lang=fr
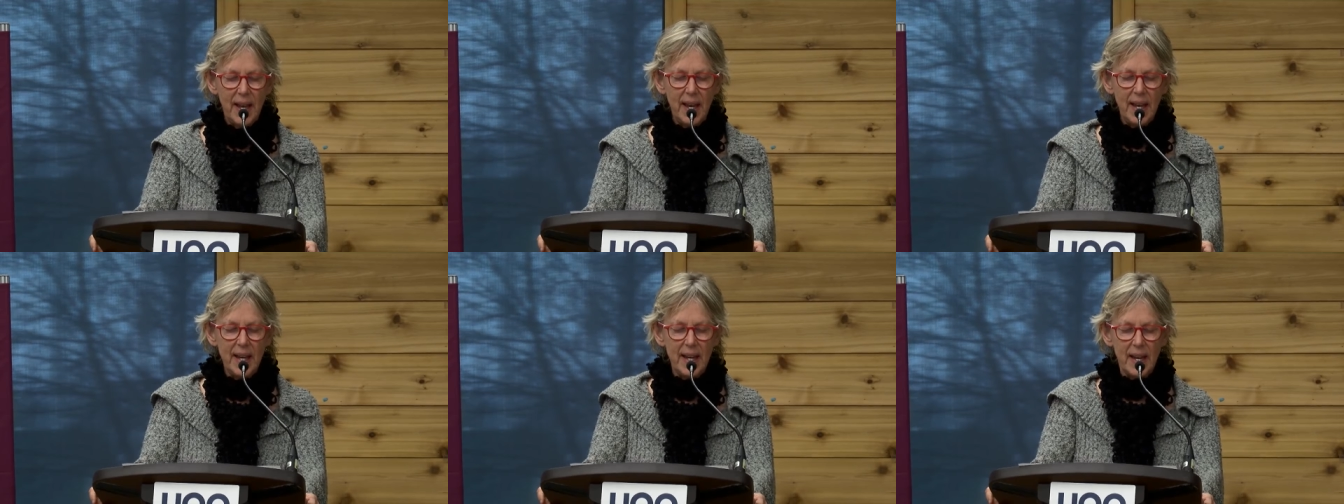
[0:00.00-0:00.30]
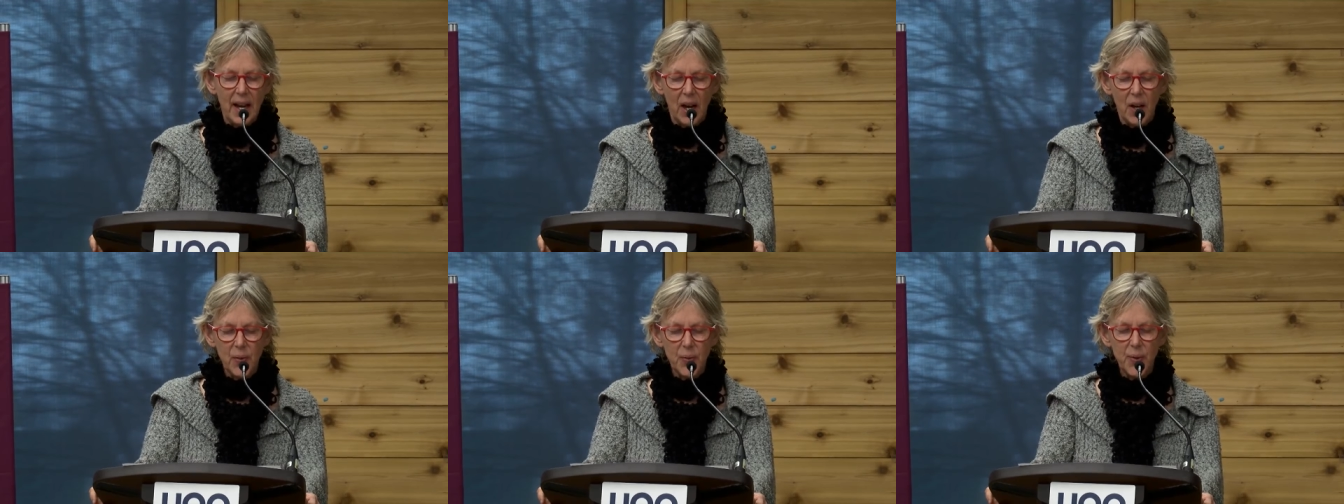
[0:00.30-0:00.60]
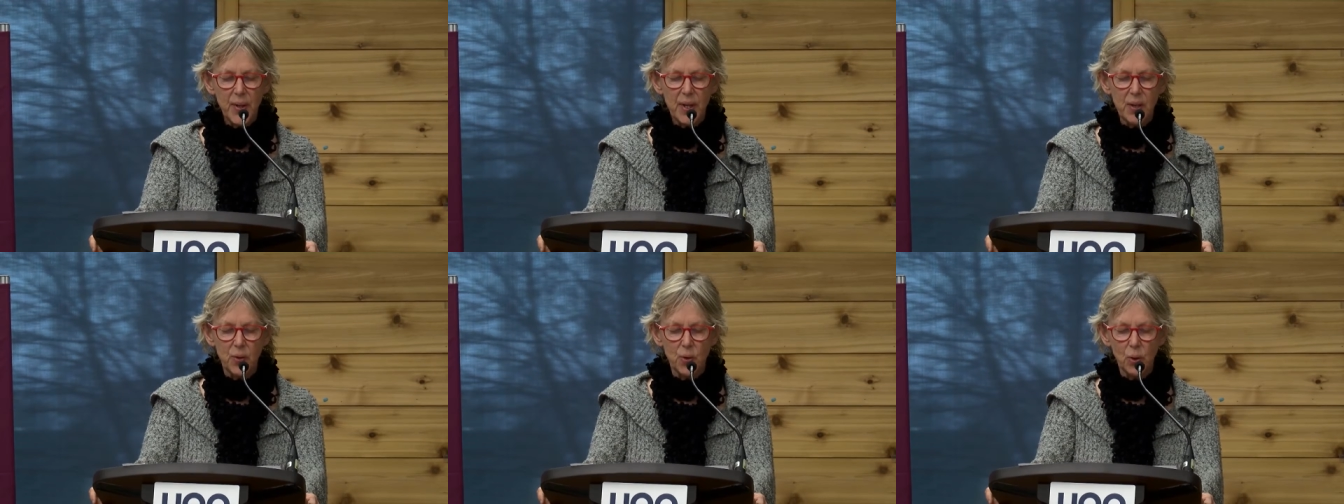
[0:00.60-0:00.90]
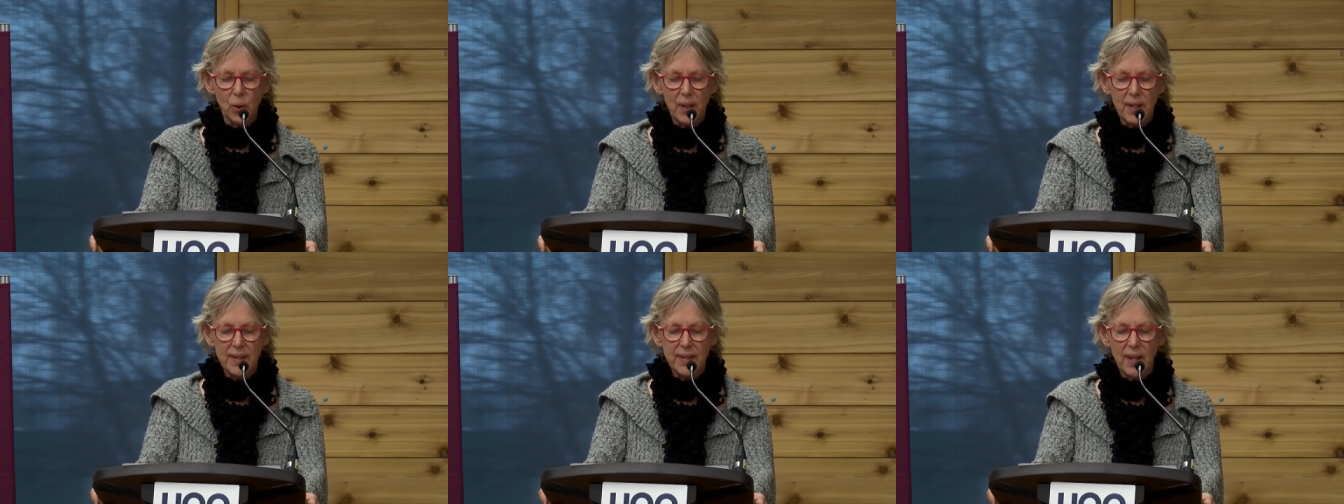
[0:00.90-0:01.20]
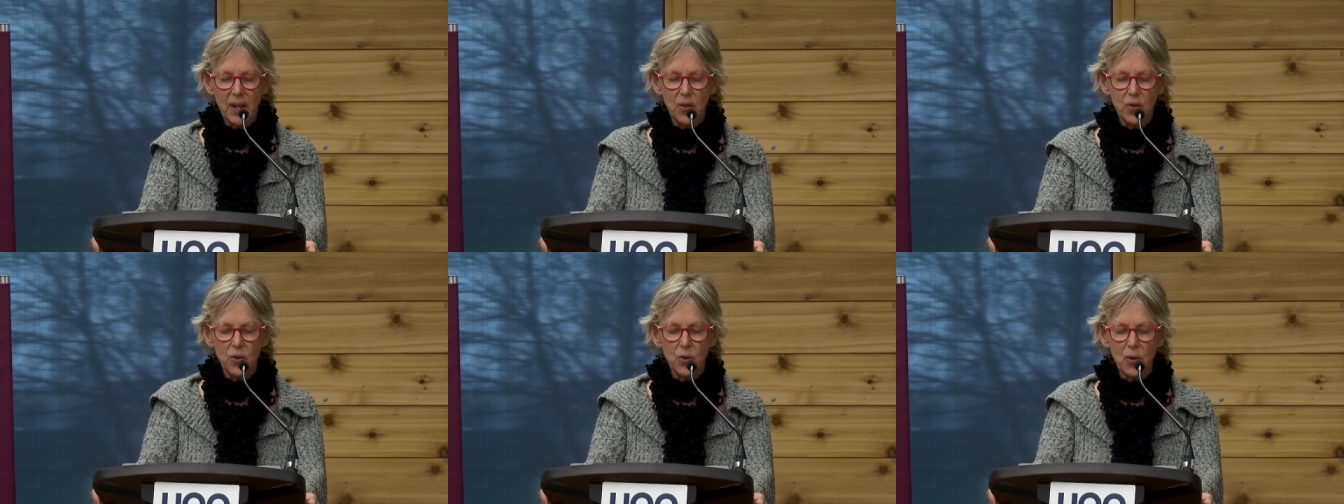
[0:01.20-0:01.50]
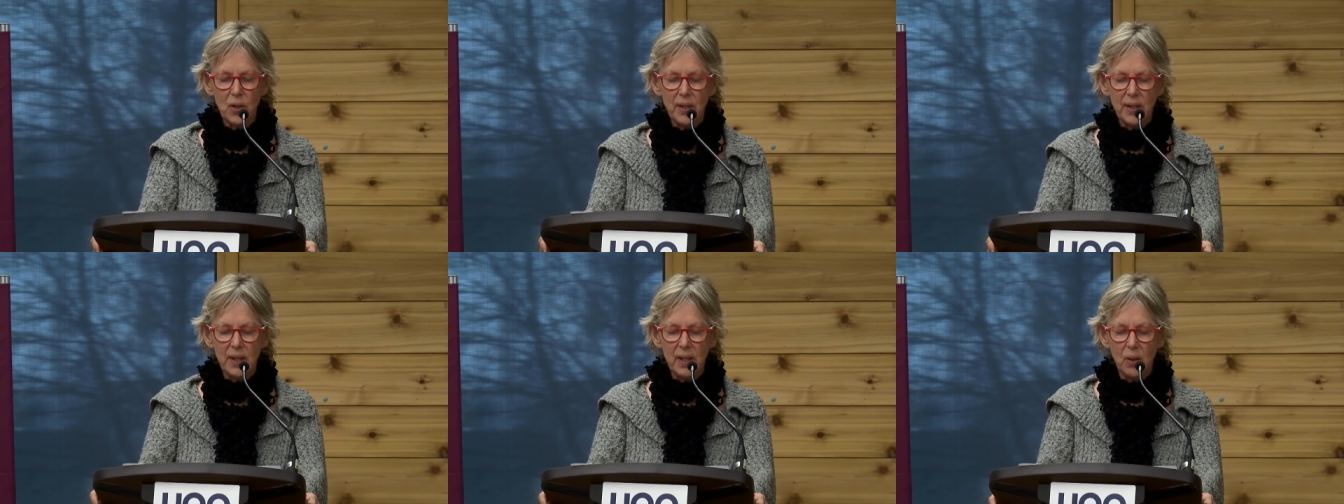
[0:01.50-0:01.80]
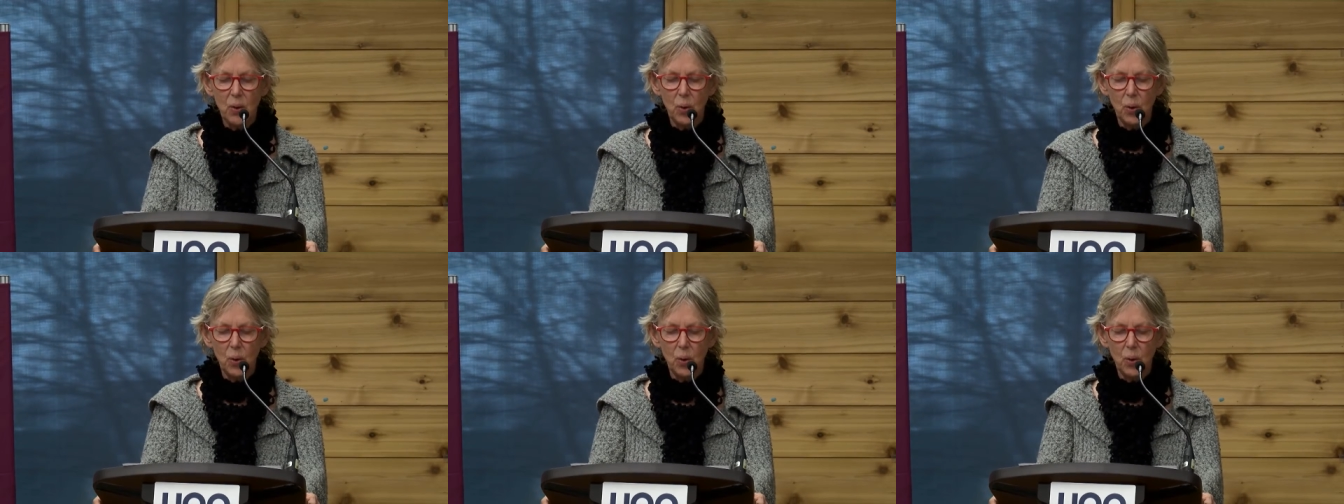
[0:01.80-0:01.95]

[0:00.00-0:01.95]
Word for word: et enfin sur les enjeux liés